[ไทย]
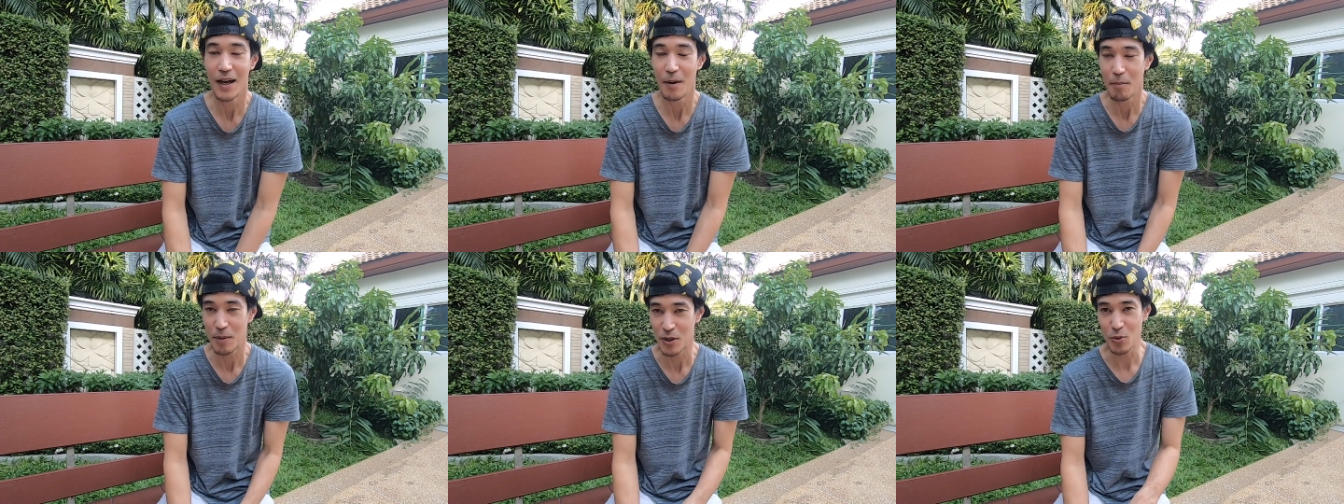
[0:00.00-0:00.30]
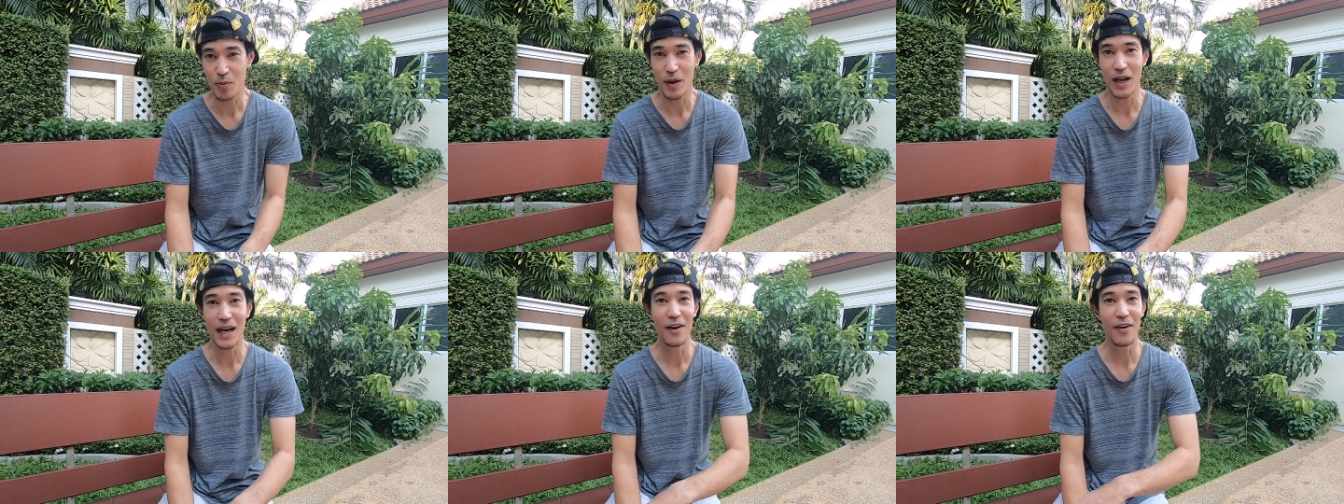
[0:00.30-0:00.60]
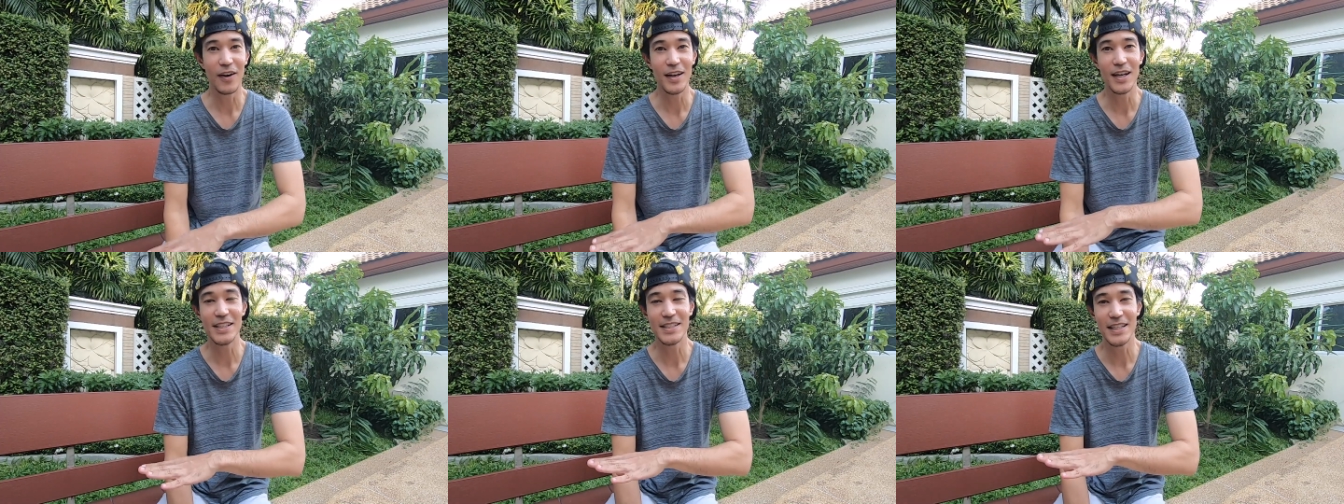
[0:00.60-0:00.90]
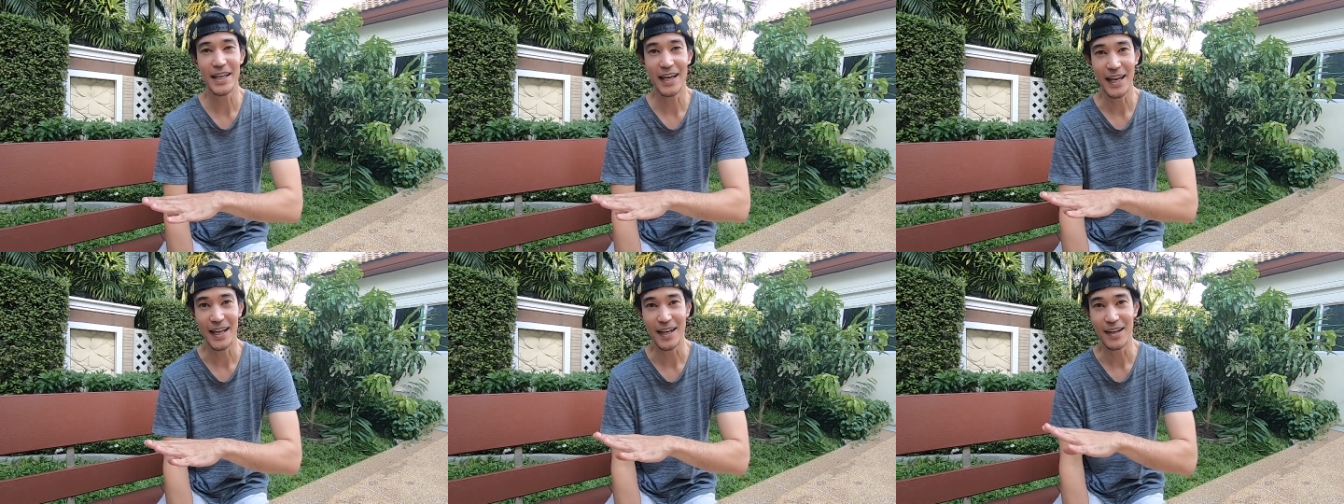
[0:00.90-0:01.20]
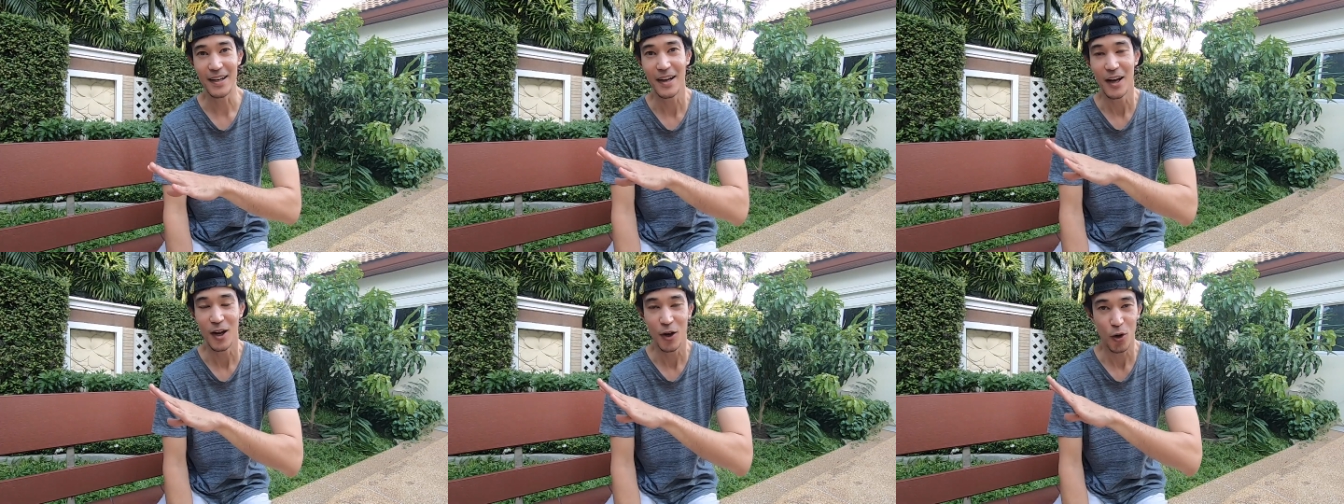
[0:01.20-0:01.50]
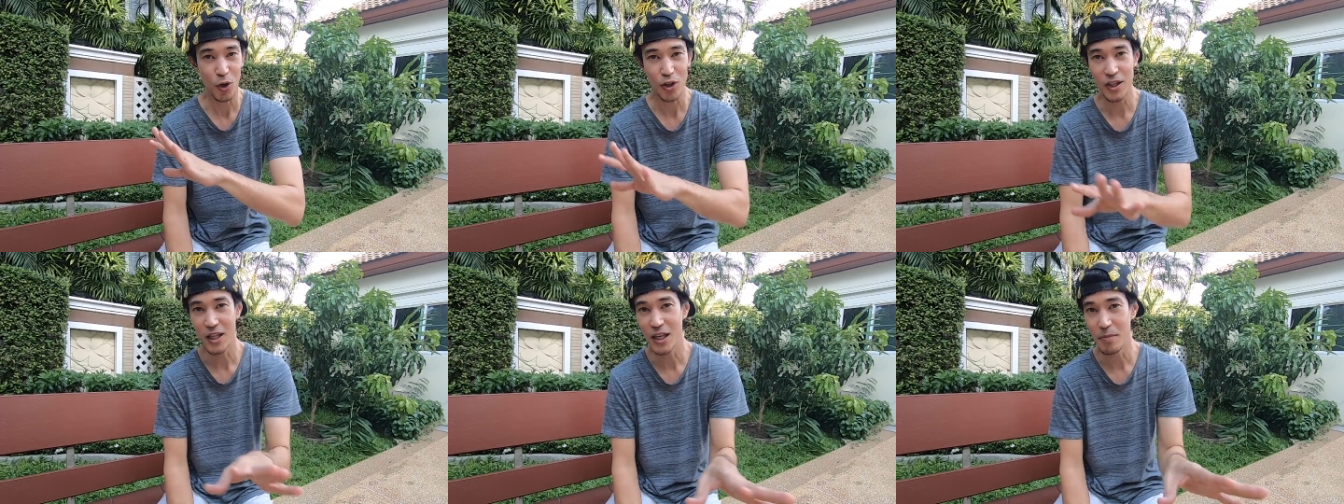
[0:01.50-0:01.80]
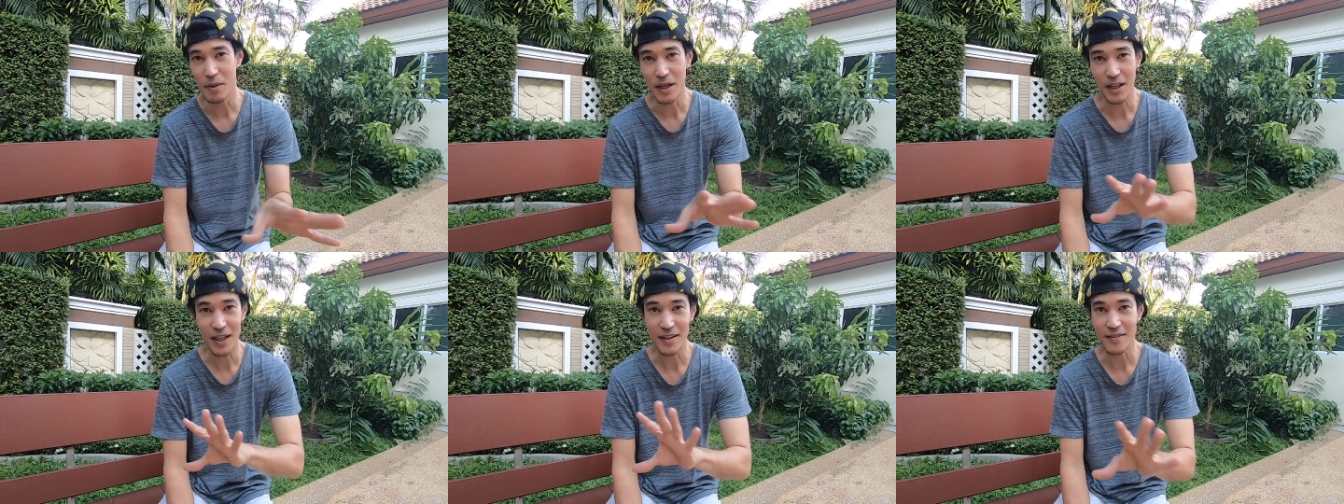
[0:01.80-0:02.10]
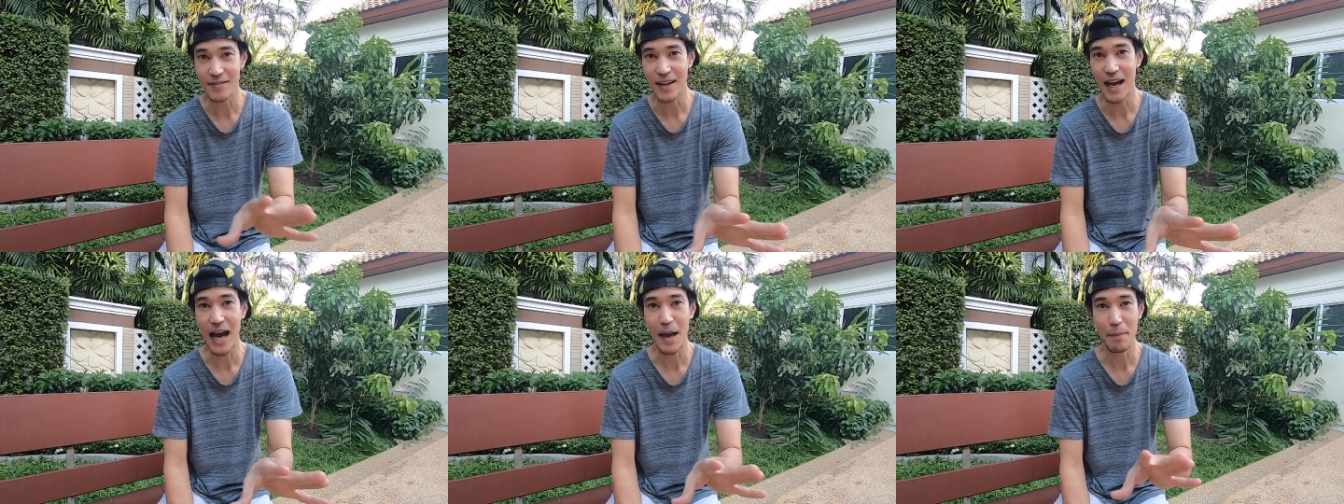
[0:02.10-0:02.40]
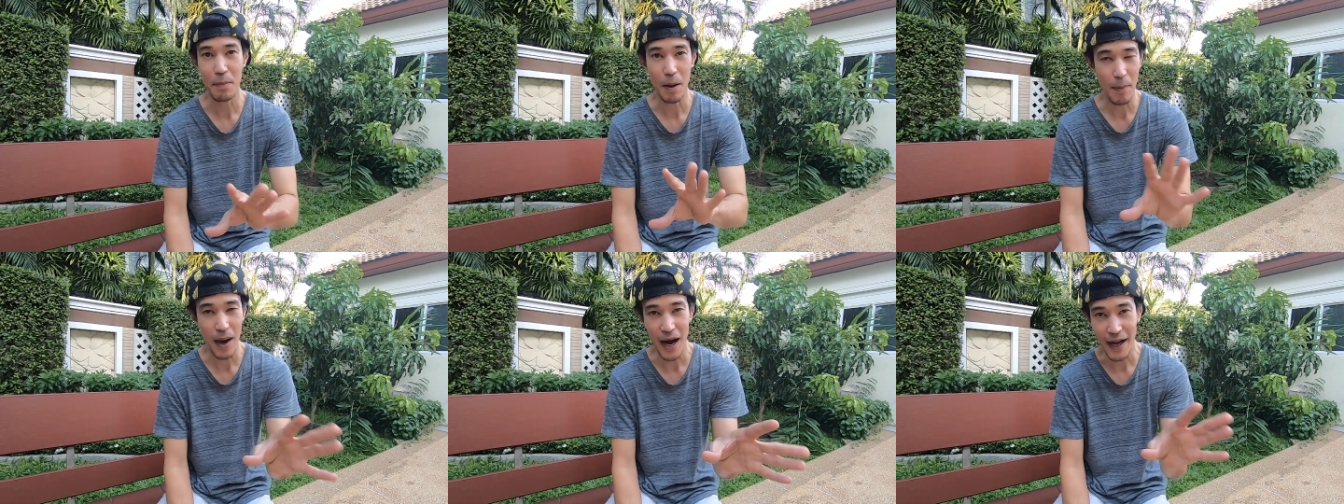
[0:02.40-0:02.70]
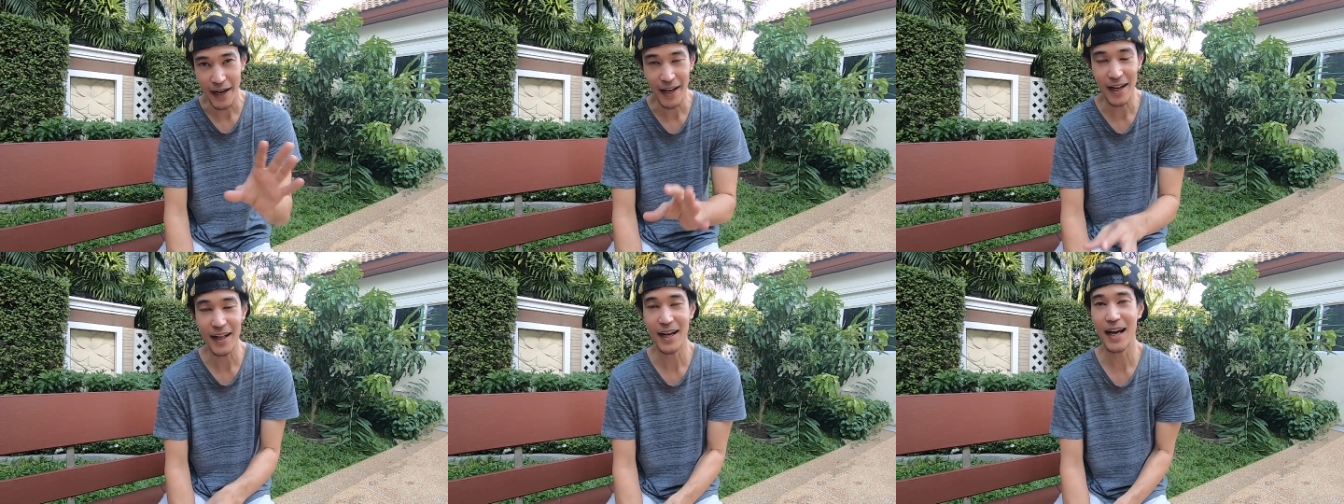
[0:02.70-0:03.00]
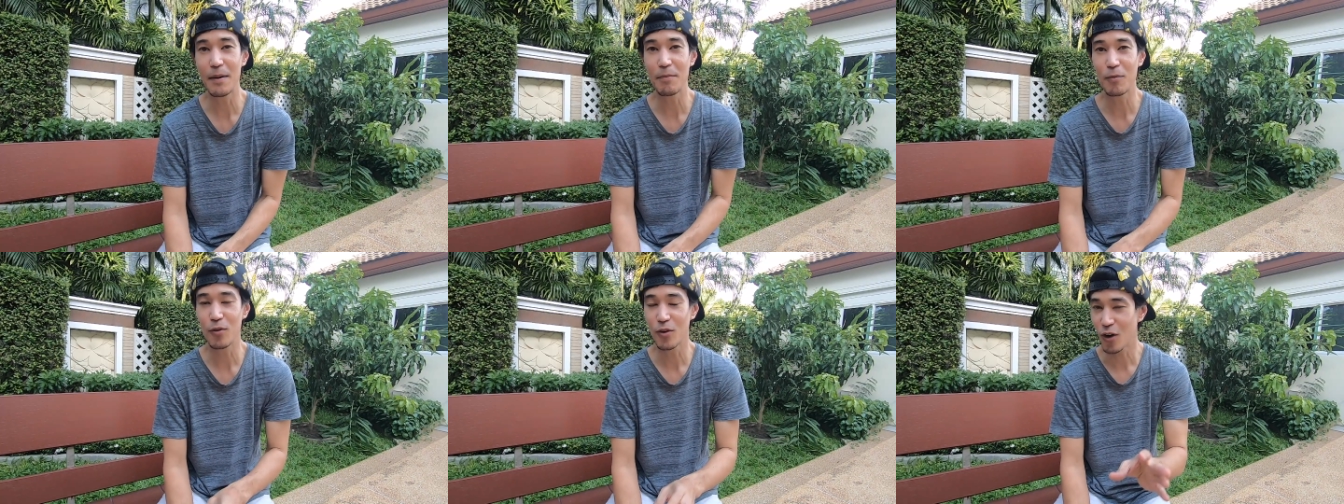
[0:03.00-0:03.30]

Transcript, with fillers: ปัจจุบันเราก็เลยจะเห็นรถที่มีดีไซน์ประมาณนี้นะครับ